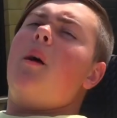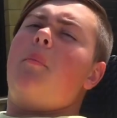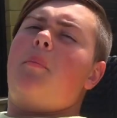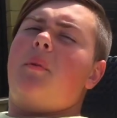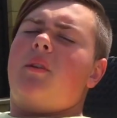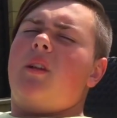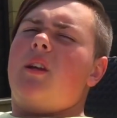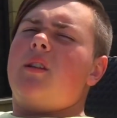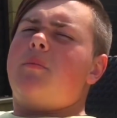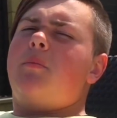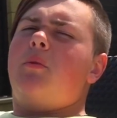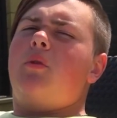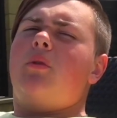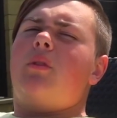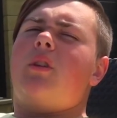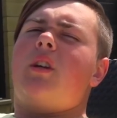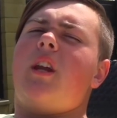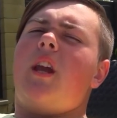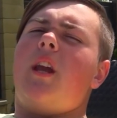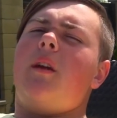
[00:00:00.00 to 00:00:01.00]
Sì, prenderemo
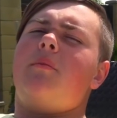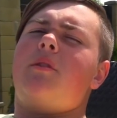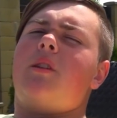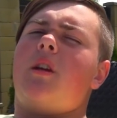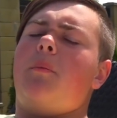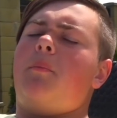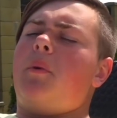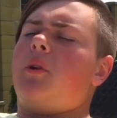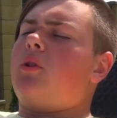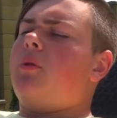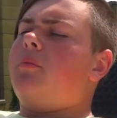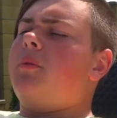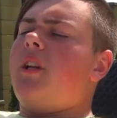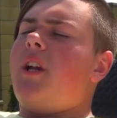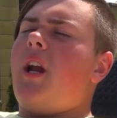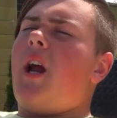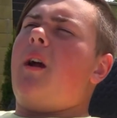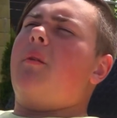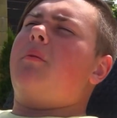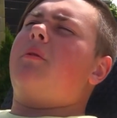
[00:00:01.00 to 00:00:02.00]
il sole per 15
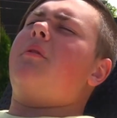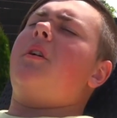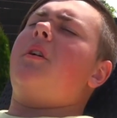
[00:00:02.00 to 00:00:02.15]
minuti e